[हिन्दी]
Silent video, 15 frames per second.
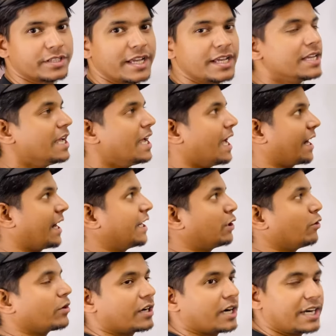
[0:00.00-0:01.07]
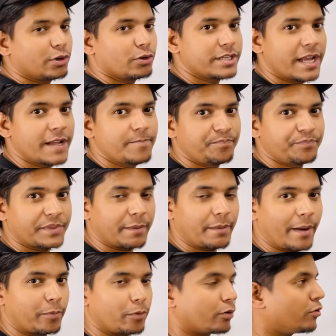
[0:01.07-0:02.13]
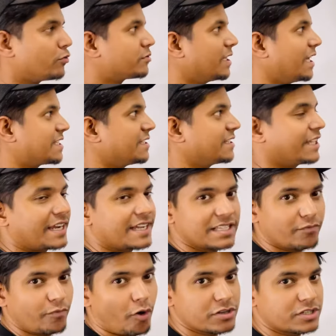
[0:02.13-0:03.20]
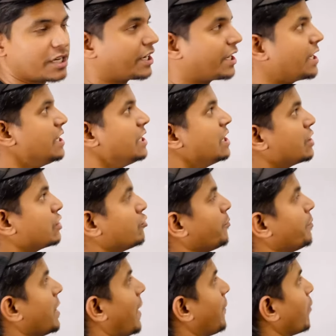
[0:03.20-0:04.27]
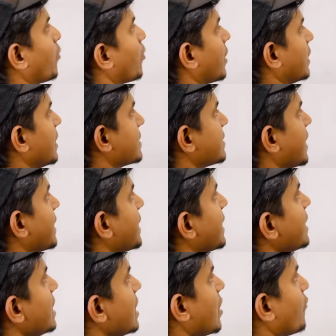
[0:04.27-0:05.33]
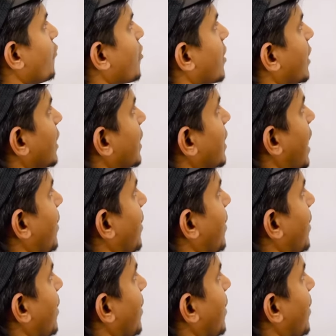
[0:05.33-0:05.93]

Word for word: उसे रेड टोन कट हो जाए तब आप लोग को उसे अच्छी तरीके से वॉश करके जो भी आप लोग को कलर चाहिए वो कलर